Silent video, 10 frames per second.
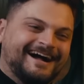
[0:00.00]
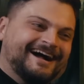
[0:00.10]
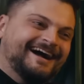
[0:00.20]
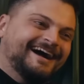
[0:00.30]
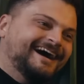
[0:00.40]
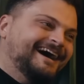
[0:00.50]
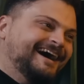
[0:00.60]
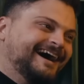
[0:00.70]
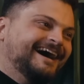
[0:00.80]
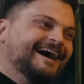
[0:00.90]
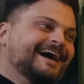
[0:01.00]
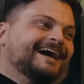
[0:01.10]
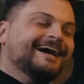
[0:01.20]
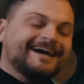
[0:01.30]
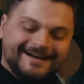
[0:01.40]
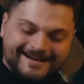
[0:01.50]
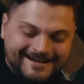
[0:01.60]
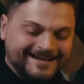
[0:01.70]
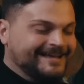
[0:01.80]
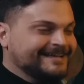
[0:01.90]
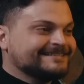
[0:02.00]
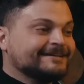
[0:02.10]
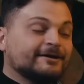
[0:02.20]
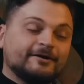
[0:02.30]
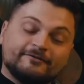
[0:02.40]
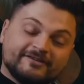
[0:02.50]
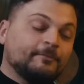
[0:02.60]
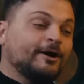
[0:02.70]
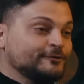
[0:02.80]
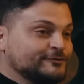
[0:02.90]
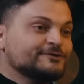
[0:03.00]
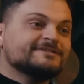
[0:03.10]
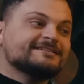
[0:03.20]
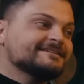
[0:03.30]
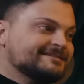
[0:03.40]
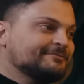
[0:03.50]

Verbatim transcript: c'est vraiment blessé, Tu vois euh, euh, Vraiment un autre dossier.